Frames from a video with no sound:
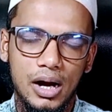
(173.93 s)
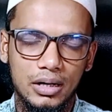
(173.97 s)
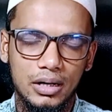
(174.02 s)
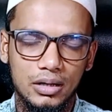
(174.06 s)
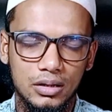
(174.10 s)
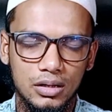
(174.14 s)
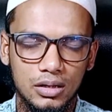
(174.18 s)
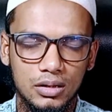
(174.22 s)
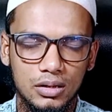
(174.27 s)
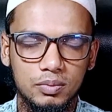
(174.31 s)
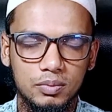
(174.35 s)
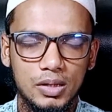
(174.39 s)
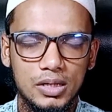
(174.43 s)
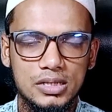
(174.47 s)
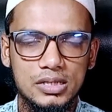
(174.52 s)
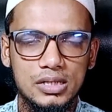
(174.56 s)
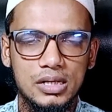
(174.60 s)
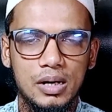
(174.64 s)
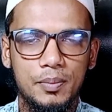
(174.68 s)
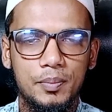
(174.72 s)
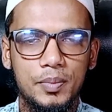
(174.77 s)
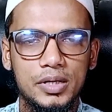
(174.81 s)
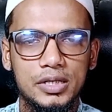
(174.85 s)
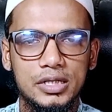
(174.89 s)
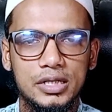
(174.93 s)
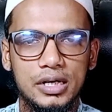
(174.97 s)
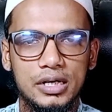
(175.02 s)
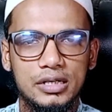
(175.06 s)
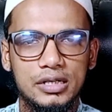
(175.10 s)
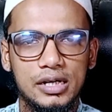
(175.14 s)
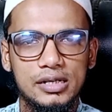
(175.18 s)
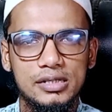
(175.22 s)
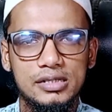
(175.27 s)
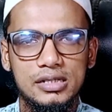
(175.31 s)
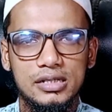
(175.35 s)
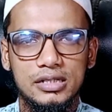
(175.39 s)
হান্ড্রেড পার্সেন্ট আপনি যেটা
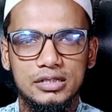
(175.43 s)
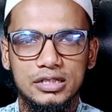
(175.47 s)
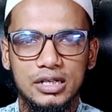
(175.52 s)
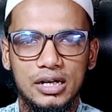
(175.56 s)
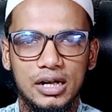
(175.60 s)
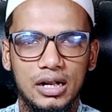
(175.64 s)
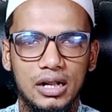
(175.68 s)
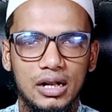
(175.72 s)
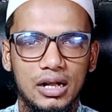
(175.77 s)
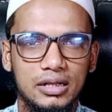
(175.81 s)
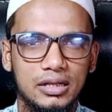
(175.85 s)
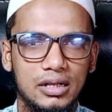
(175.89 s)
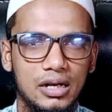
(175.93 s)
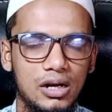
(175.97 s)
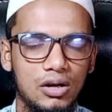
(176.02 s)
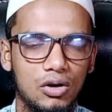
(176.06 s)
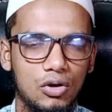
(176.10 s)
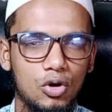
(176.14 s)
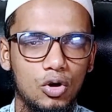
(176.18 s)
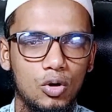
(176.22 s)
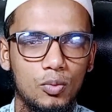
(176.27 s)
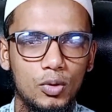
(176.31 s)
চাইছেন সেটা আল্লাহ তালা